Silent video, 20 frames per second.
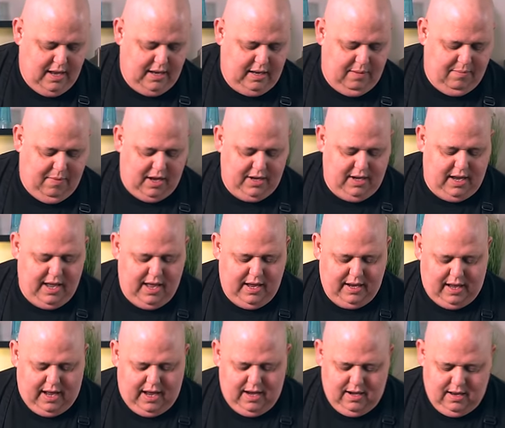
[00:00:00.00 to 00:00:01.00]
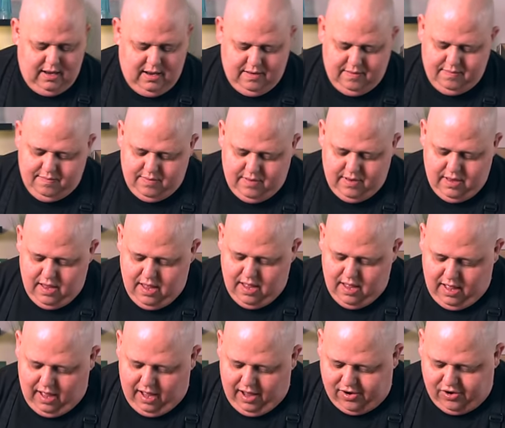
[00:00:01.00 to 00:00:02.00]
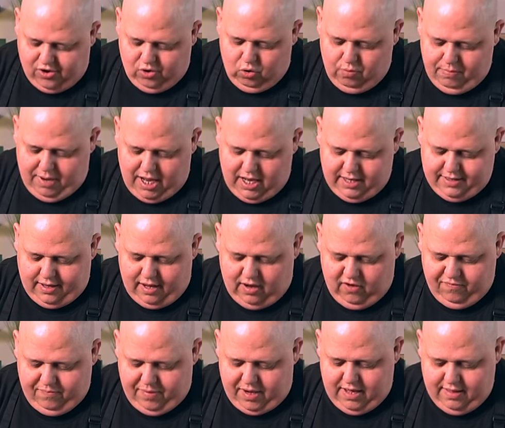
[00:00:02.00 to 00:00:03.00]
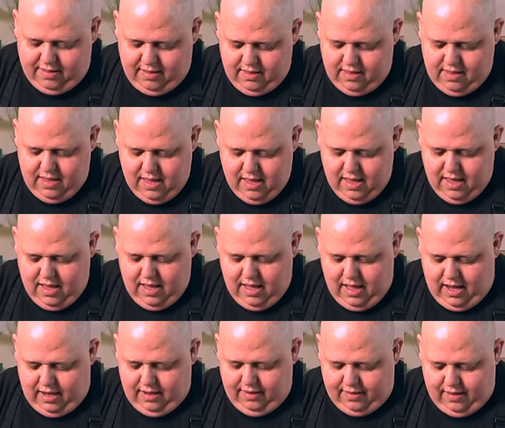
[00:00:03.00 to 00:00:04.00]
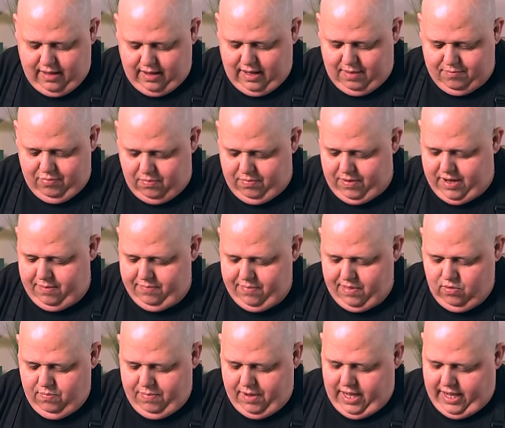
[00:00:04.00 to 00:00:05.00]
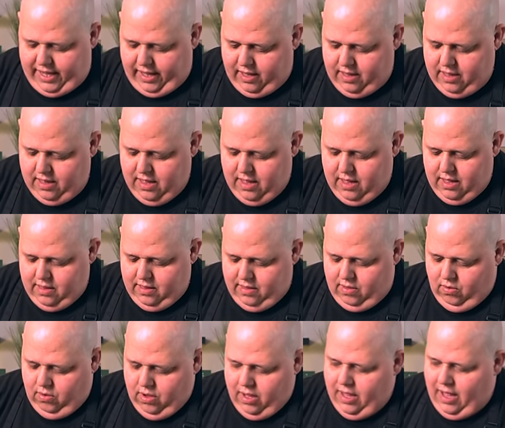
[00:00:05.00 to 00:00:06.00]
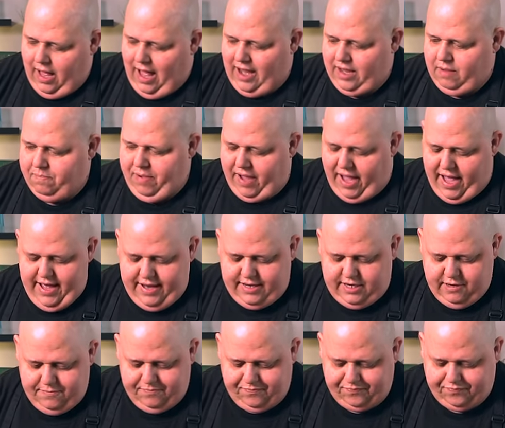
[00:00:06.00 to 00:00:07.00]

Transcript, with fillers: Die machen nachher ein geiles Aroma, draufbeißen, alles gar kein Problem, super lecker. So, Hackbrät.